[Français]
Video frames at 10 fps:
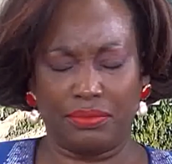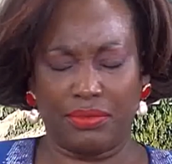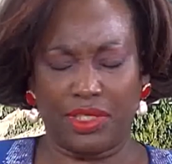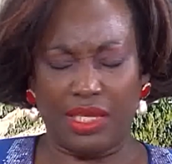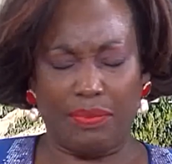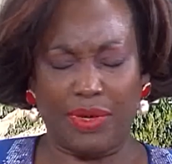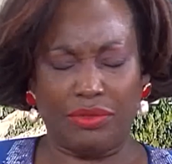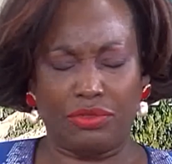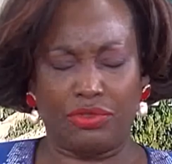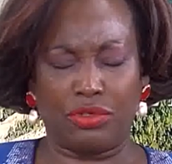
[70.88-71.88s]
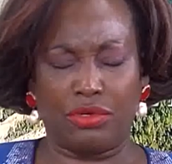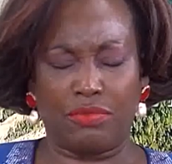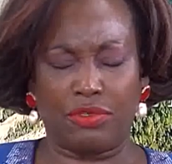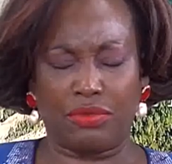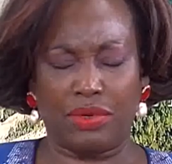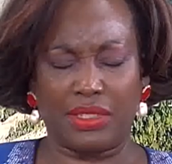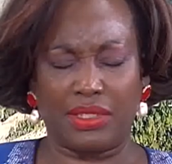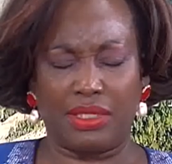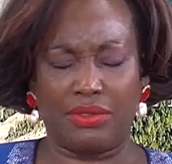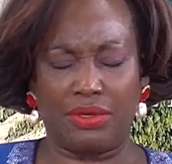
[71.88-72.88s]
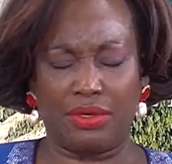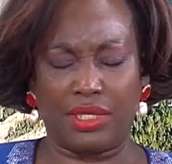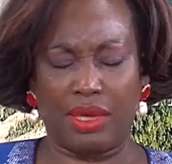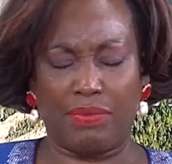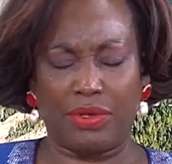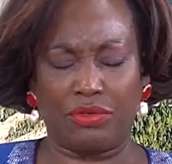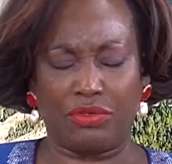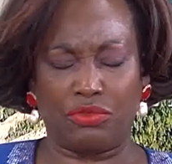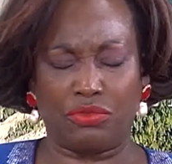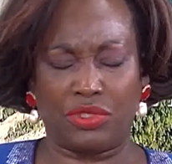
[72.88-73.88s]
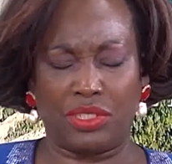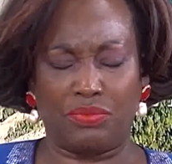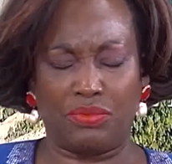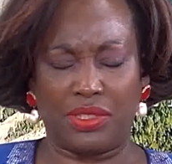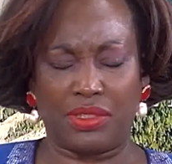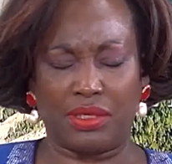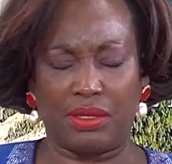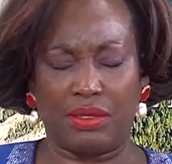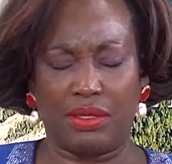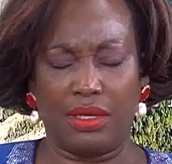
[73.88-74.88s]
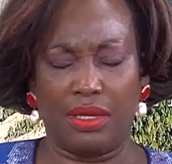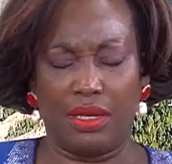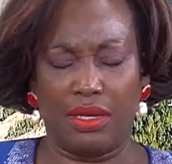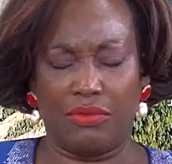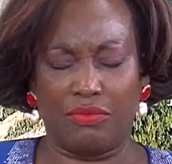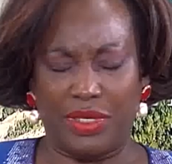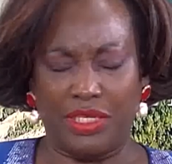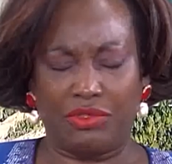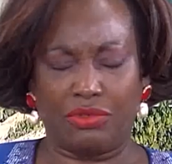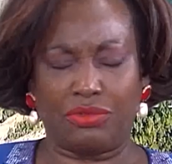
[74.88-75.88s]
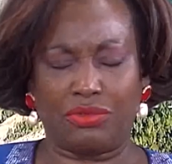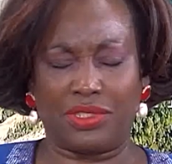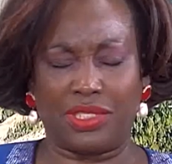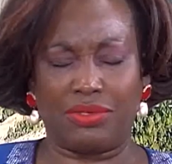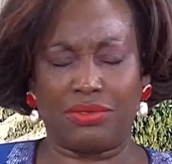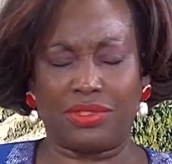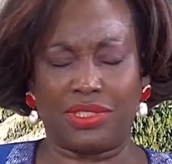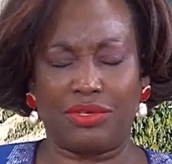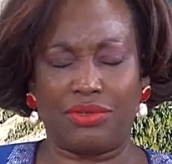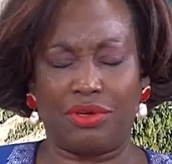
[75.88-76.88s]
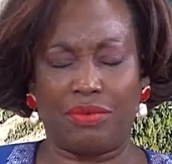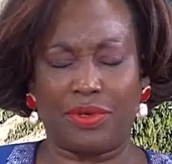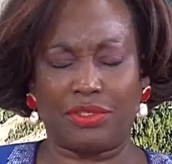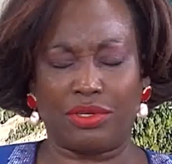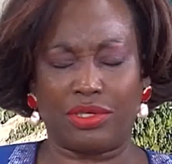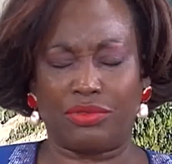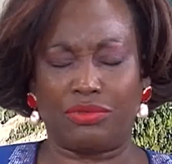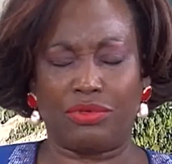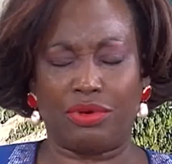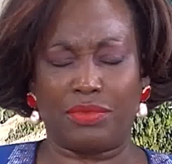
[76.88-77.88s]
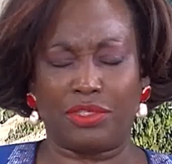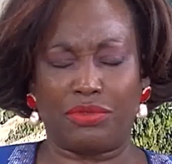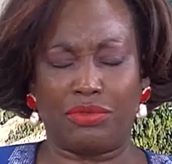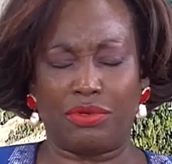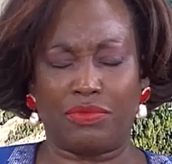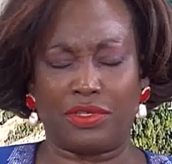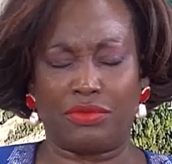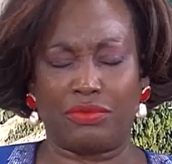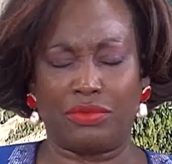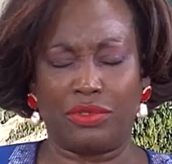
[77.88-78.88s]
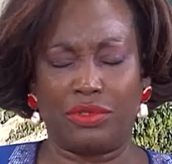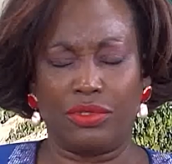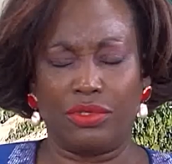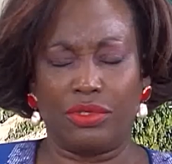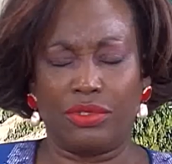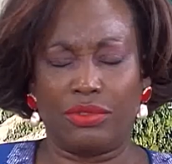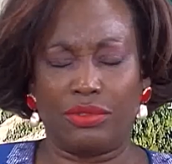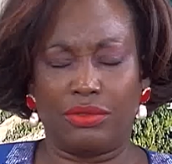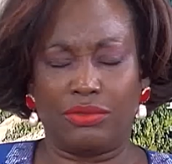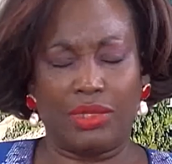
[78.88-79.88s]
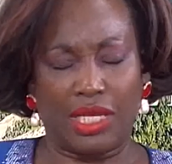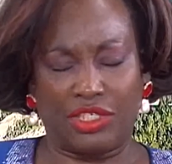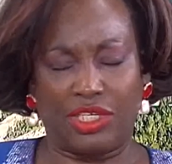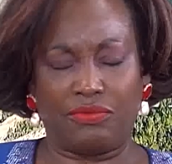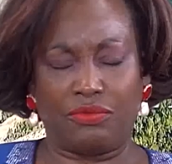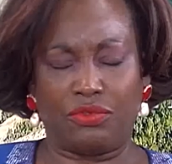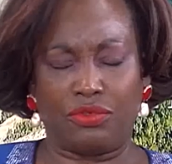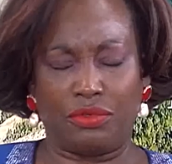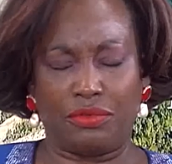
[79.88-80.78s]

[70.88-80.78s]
Il n'y a pas de Dieu comme toi, Seigneur. Il n'y a pas de Dieu aussi puissant. Nous bénissons ton Saint-Nom, Seigneur, parce que quand tu commences une œuvre en nous, tu l'achèves toujours.